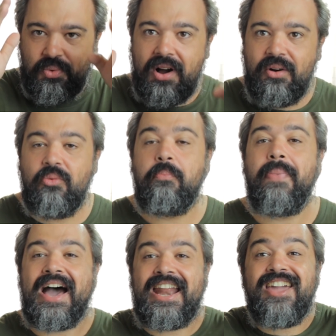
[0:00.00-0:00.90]
um, um
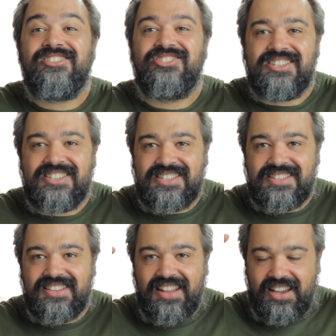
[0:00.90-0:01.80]
parênteses,
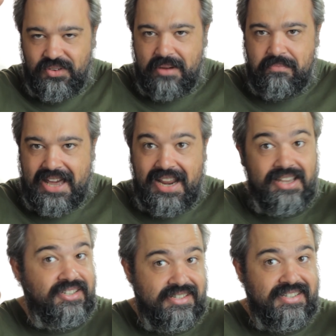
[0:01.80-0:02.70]
né? Não é
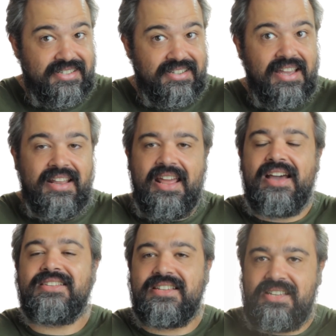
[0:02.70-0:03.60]
parênteses,
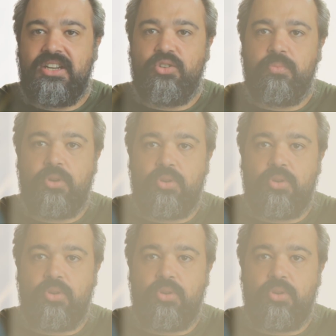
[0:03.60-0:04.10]
né? Assassinando o